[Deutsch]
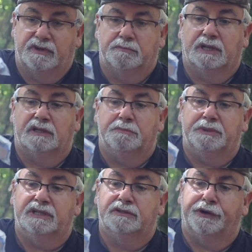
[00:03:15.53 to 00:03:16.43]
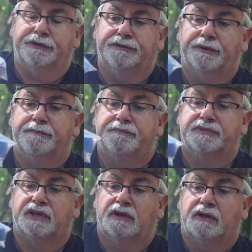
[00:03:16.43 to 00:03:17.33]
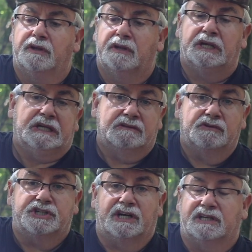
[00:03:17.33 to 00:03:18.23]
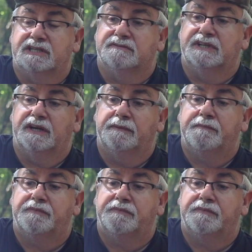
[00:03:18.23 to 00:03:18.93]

weil ein bisschen die Birnen dröhnt. Wahrscheinlich ist es wieder.